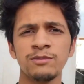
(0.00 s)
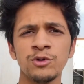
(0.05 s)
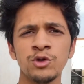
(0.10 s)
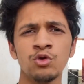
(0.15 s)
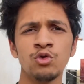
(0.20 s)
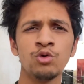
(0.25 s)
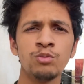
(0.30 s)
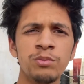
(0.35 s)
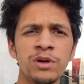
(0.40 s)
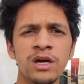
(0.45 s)
अभी
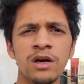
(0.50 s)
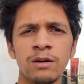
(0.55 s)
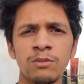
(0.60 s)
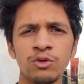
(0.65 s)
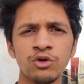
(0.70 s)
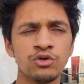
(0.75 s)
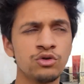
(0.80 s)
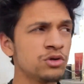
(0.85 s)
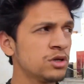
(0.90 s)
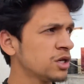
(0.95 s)
धूप भी
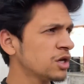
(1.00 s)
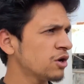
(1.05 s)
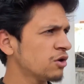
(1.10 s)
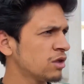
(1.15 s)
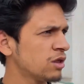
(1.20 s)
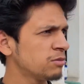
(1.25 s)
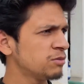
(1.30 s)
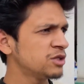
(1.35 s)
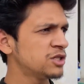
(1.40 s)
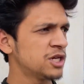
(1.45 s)
कम हो चुकी है
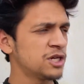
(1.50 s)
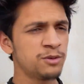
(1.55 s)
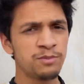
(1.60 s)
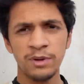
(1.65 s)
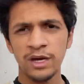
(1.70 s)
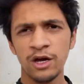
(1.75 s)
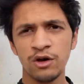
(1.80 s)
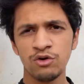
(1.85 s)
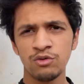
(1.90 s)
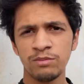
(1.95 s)
और अभी छत
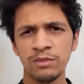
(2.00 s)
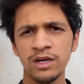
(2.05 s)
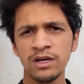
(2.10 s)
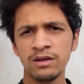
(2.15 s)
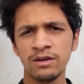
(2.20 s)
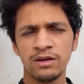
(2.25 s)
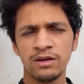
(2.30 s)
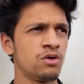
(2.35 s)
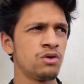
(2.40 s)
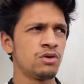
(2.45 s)
पे आया हूँ
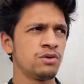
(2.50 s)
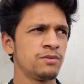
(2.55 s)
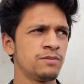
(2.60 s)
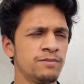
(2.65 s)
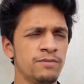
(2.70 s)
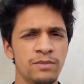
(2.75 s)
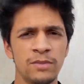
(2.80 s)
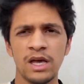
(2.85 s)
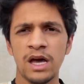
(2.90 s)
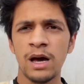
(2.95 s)
मैं और
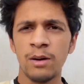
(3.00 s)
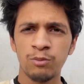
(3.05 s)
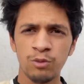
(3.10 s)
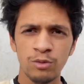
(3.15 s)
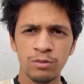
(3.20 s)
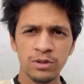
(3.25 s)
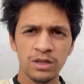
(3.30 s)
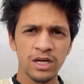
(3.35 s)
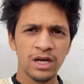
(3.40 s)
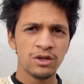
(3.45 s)

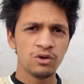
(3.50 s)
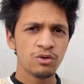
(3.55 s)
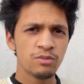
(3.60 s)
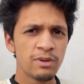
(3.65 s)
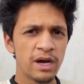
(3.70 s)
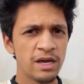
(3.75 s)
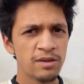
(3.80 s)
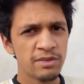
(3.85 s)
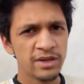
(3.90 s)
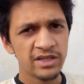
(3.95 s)
आपको बताता
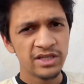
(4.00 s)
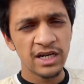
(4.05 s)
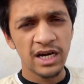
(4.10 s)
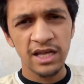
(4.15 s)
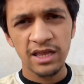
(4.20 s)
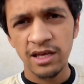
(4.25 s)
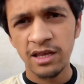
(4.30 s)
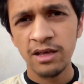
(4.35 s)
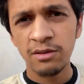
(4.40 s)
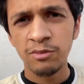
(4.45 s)
हूँ भाई मैं
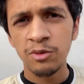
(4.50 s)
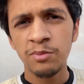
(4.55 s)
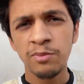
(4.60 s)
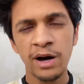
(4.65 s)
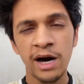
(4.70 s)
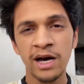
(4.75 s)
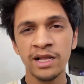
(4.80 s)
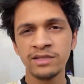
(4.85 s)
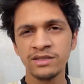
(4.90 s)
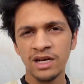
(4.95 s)
ज़्यादा ना भी
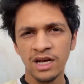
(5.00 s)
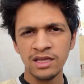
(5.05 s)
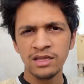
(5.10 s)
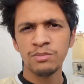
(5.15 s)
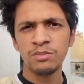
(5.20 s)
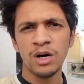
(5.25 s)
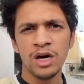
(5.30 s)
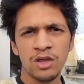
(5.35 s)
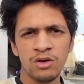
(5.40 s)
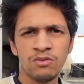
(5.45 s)
बाहर जा
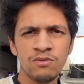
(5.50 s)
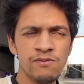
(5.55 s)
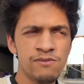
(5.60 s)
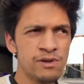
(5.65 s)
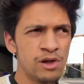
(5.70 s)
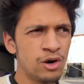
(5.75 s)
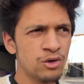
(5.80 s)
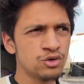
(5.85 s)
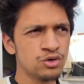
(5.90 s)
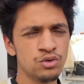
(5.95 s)
नहीं पा रहा
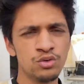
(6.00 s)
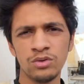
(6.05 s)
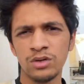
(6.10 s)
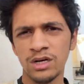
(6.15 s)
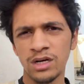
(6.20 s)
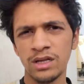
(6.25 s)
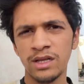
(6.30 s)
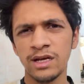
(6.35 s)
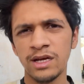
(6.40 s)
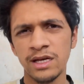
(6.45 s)
हूँ ब्लॉग
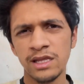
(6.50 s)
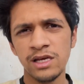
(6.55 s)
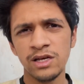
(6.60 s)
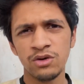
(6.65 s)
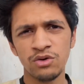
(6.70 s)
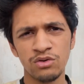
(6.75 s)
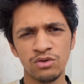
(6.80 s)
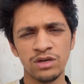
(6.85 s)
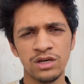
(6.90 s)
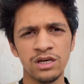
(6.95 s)
शूट करने के लिए
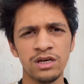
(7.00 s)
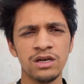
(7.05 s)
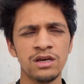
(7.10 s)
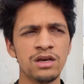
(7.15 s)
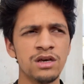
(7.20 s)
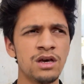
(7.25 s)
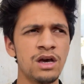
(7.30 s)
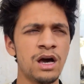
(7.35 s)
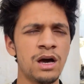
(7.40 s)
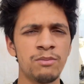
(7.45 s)
क्योंकि
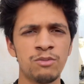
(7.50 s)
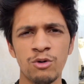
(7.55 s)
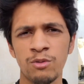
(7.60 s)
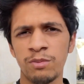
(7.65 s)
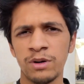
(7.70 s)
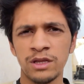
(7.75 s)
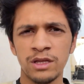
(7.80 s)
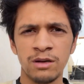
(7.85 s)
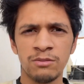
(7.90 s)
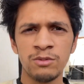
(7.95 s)
आपको
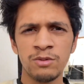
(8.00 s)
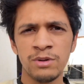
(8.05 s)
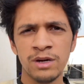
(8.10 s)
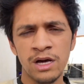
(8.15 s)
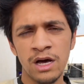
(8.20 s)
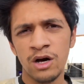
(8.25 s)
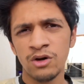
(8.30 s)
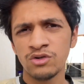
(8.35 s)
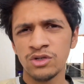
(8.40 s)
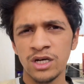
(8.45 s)
पता भी
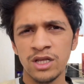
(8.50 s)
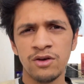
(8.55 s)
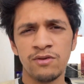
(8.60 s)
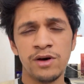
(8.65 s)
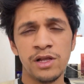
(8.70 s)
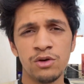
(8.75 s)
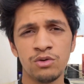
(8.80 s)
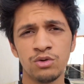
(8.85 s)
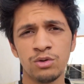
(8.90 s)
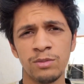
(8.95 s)
मैं गाँव जाने
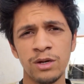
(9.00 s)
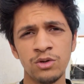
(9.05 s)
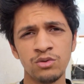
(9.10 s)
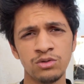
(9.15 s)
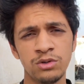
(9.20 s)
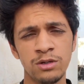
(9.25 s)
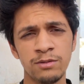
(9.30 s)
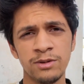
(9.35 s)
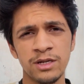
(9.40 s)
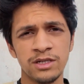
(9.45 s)
वाला हूँ तो भाई
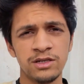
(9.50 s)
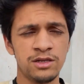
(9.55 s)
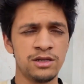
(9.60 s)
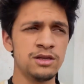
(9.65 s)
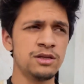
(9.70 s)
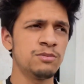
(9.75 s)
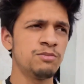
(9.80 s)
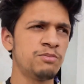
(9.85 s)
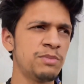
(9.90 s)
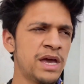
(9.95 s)
उसकी वजह से
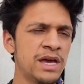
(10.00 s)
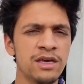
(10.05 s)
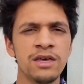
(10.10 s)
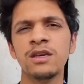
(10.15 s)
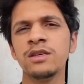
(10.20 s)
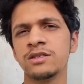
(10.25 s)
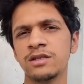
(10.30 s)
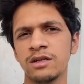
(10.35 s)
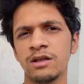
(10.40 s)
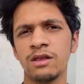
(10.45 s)
ना
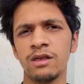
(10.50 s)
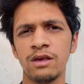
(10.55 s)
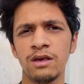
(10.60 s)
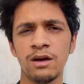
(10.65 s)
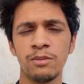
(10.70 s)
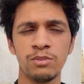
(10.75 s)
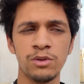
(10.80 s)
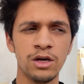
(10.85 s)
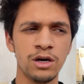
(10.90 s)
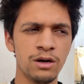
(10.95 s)
पैकिंग चल रही
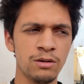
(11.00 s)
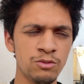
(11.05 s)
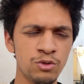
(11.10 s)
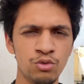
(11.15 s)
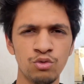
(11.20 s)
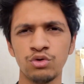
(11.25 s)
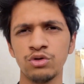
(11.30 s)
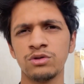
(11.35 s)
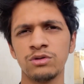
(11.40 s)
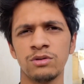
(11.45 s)
है अपना
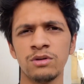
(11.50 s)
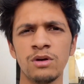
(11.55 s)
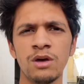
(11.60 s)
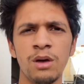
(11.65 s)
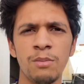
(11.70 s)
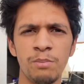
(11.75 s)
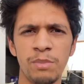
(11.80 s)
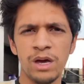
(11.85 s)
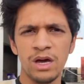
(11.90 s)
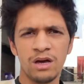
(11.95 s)
कभी कुछ
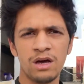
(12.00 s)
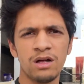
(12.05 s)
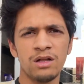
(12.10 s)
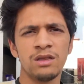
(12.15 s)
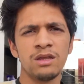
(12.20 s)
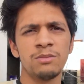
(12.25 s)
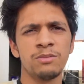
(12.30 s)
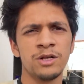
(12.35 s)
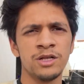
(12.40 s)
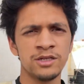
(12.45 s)
पैक
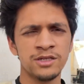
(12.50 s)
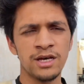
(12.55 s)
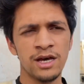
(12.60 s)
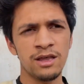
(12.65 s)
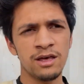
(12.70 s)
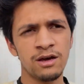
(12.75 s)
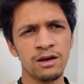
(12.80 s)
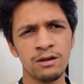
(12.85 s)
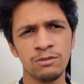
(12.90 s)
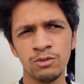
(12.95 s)
करना पड़
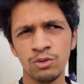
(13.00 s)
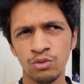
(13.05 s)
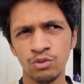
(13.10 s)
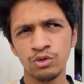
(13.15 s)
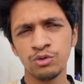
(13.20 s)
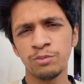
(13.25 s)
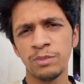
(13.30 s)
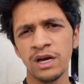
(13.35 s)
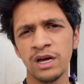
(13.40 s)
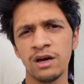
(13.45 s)
जा रहा है कभी
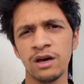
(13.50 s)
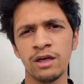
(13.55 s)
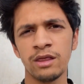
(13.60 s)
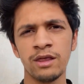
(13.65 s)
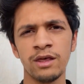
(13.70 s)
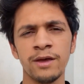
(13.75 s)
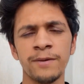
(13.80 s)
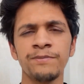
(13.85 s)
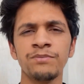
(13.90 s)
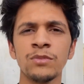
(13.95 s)
कुछ पैक कर
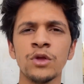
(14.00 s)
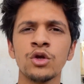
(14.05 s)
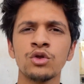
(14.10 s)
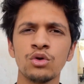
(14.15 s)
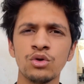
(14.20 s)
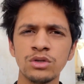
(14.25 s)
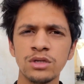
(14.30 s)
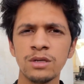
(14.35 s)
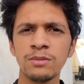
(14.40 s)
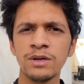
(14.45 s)
रहे हैं
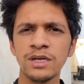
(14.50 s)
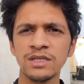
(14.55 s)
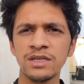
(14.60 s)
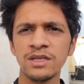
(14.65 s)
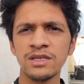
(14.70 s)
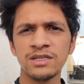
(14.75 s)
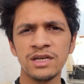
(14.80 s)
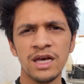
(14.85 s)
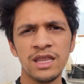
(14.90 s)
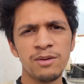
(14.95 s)
तो इसकी वजह
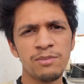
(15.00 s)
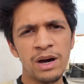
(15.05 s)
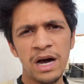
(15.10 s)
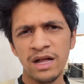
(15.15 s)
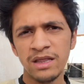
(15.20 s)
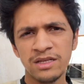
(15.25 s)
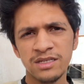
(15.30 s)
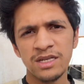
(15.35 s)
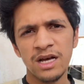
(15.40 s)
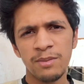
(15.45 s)
से ना ज़्यादा
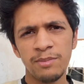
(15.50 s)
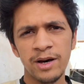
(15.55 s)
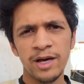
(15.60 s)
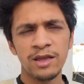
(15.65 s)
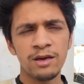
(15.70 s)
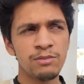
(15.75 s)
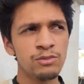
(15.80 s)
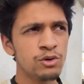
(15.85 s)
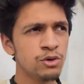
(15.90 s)
बाहर नहीं जा पा रहे हम